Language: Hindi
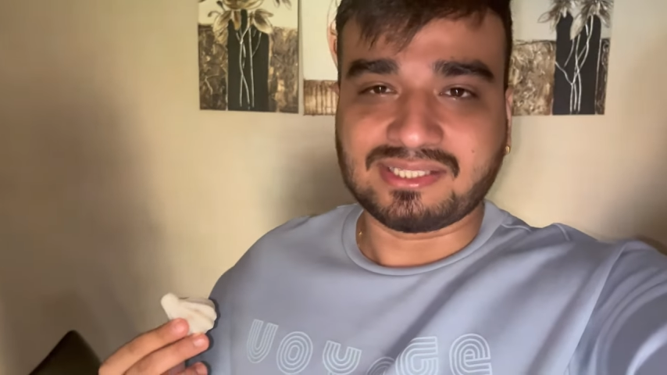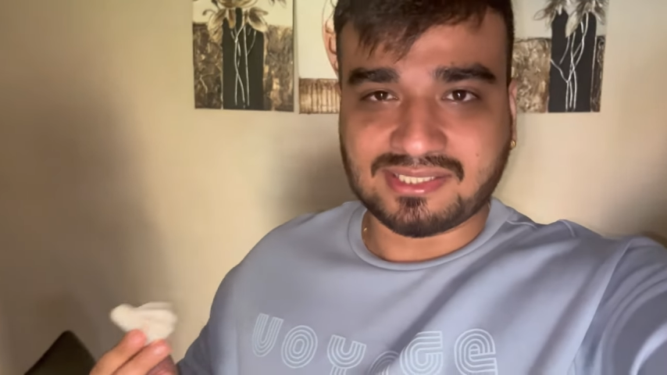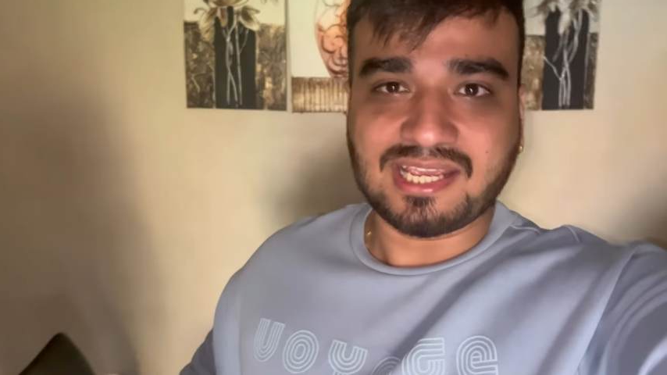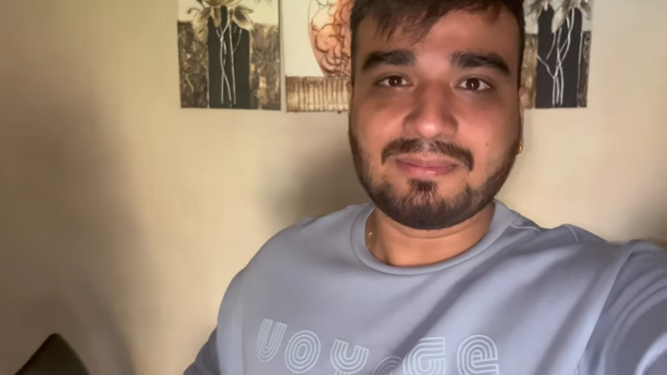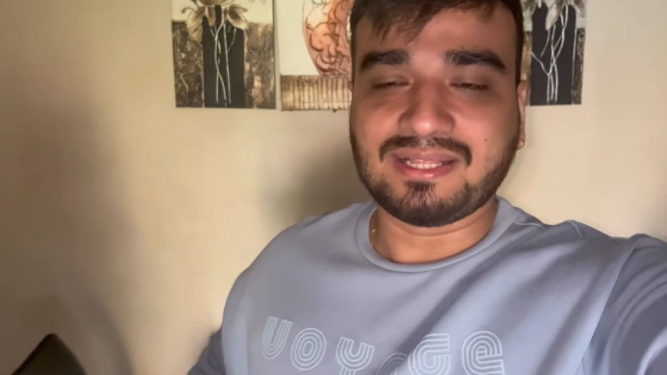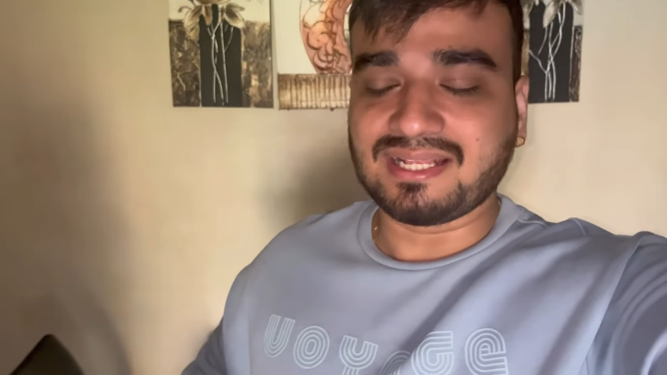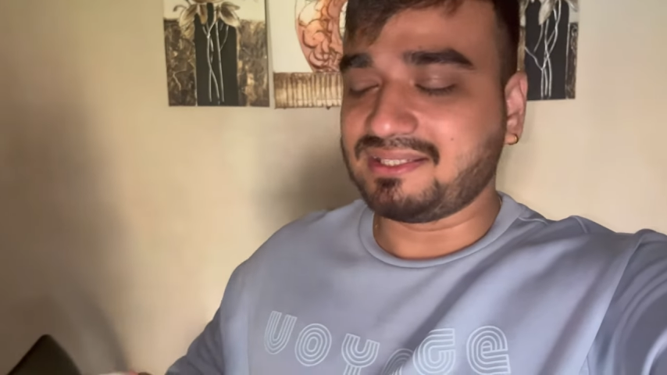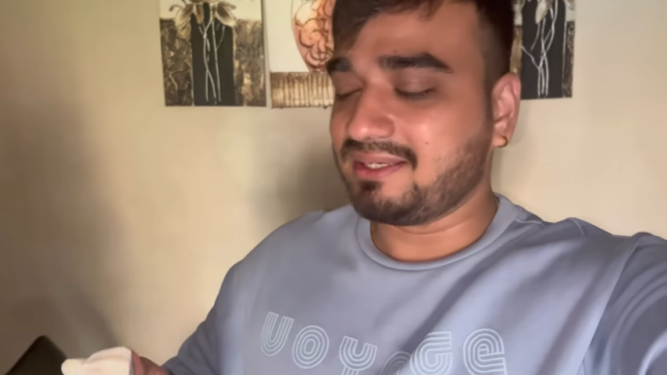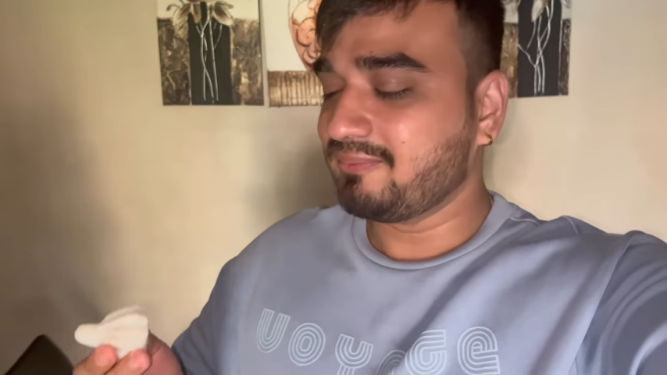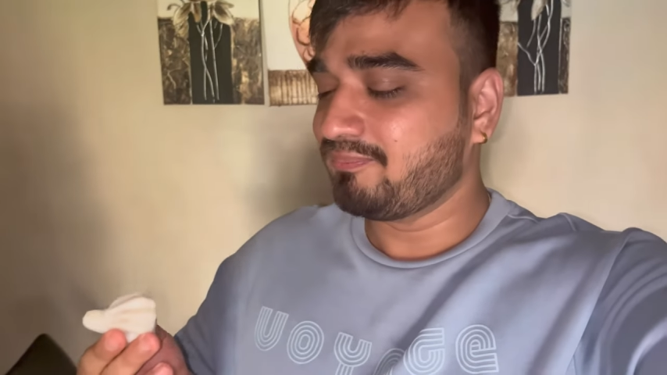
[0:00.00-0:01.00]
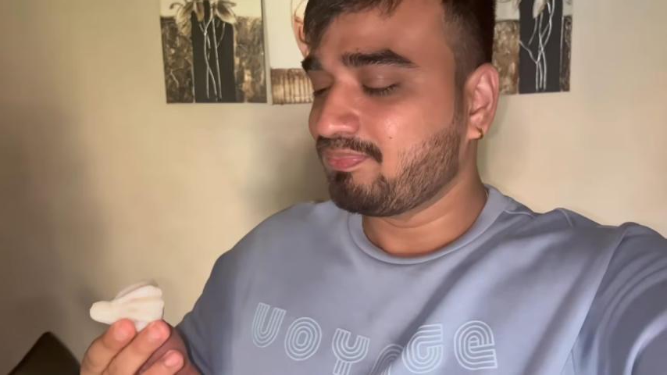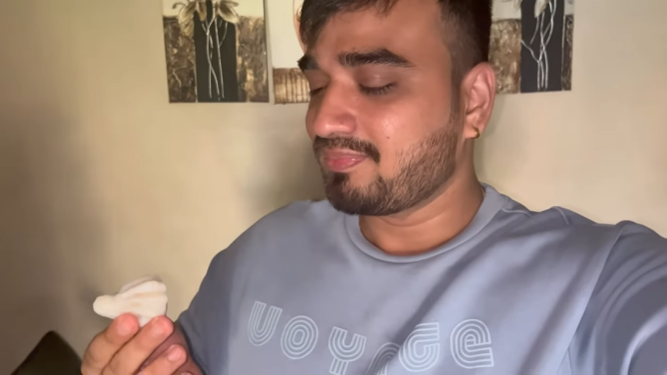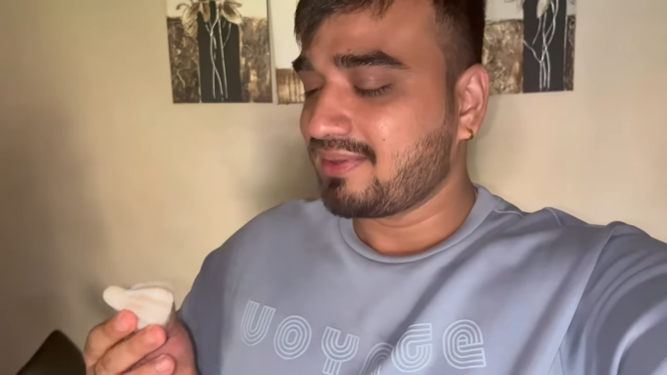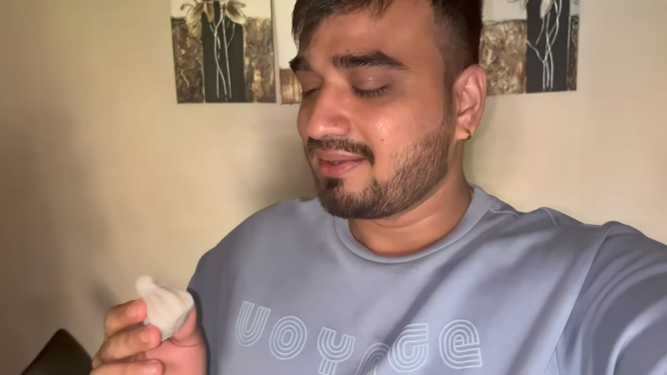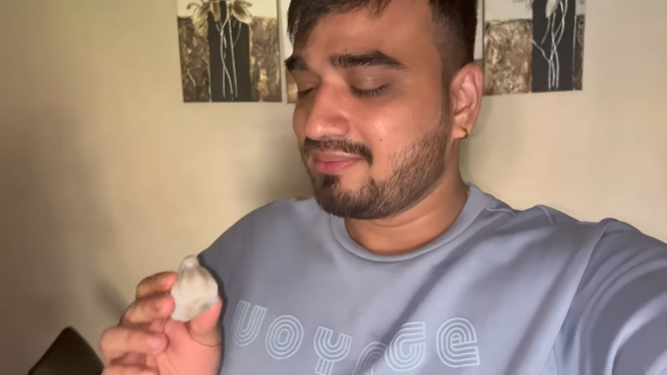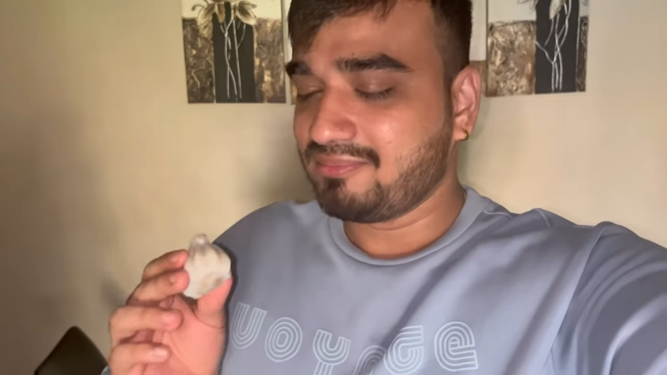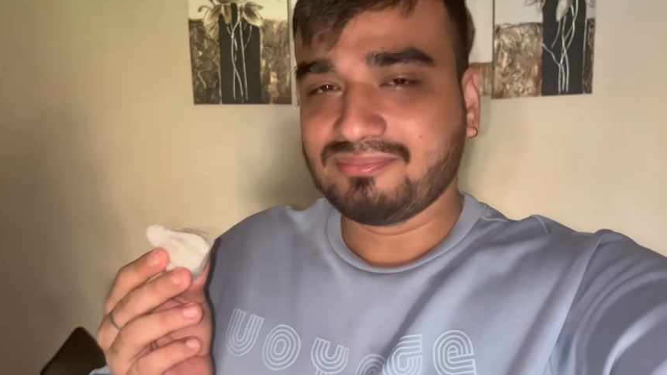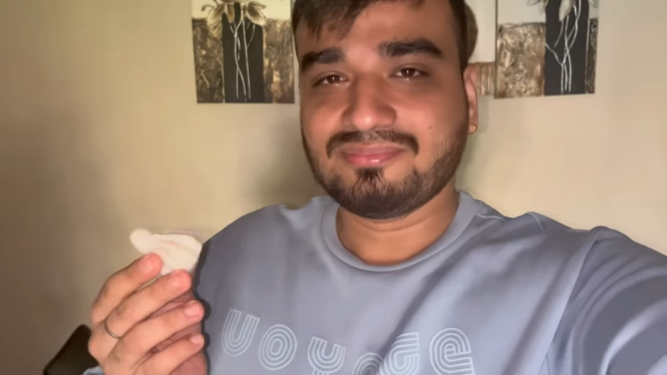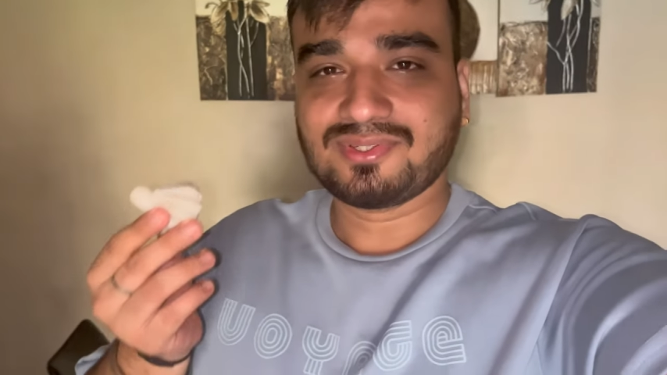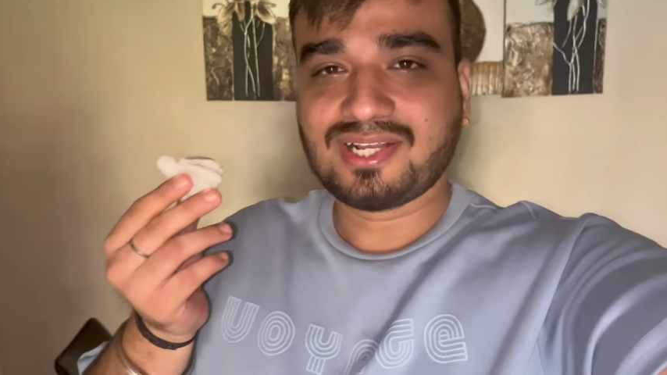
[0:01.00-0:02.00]
अच्छा ही बनाती है
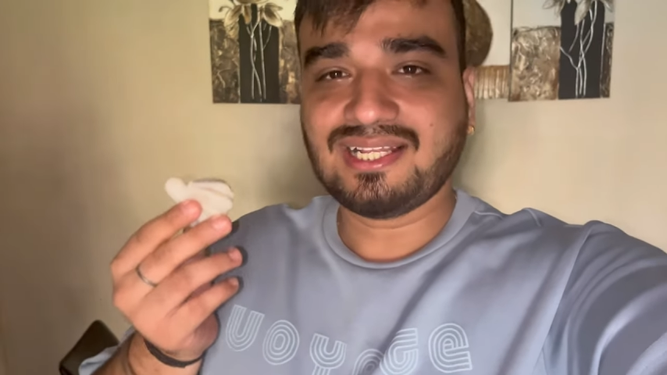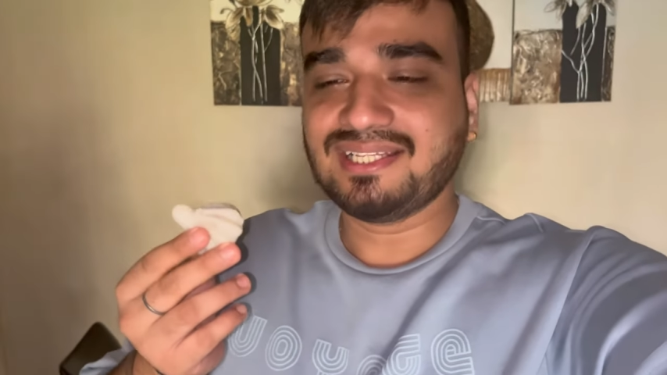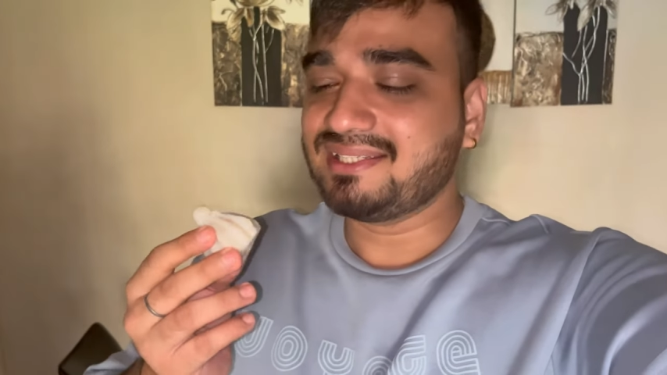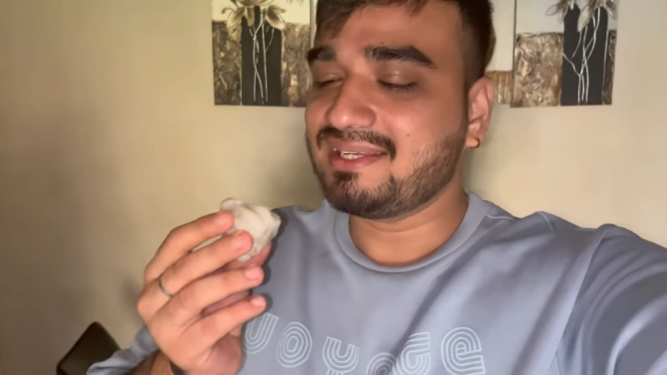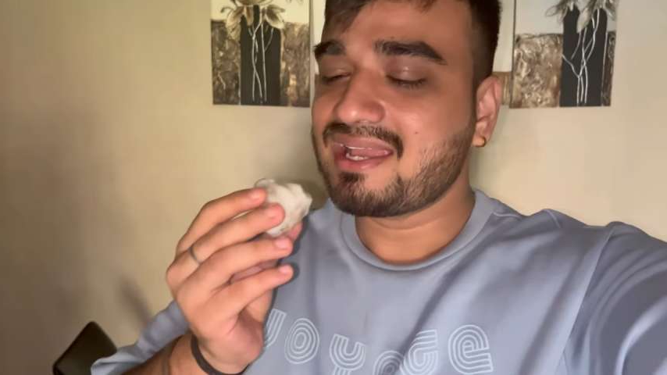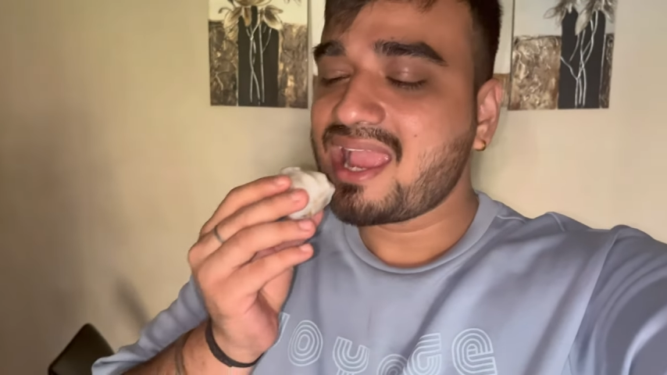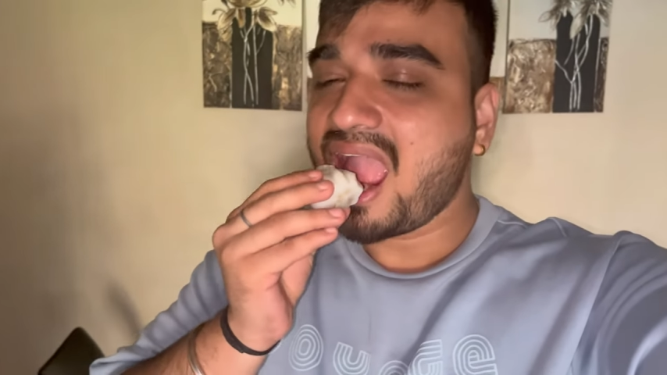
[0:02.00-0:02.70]
खा लेते हैं